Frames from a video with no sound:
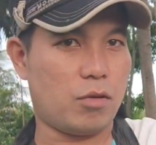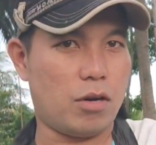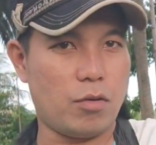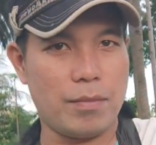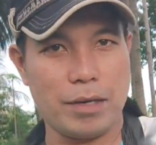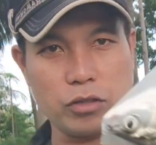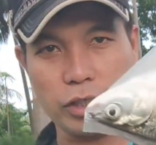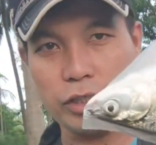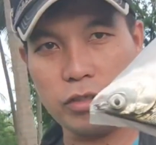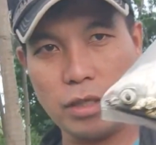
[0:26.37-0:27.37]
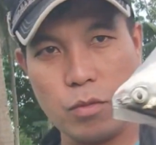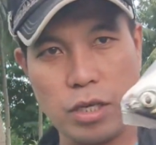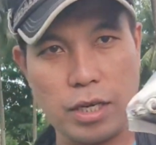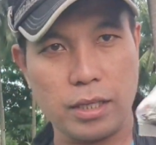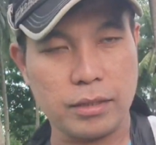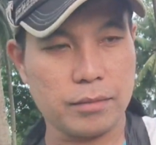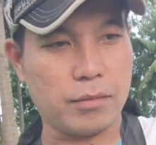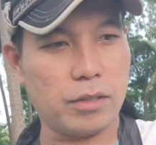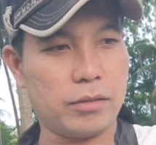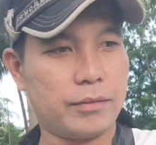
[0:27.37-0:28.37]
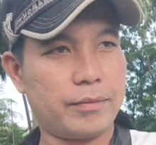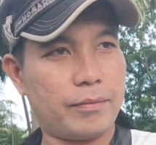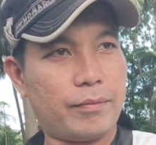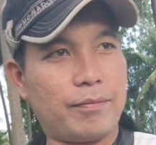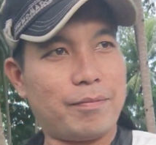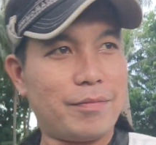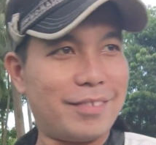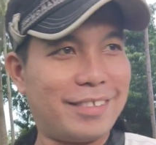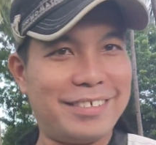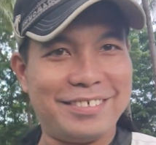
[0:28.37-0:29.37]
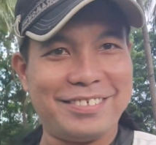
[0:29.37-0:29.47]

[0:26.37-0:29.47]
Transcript: bawaway bangos sa inyo kamo na mau Yo,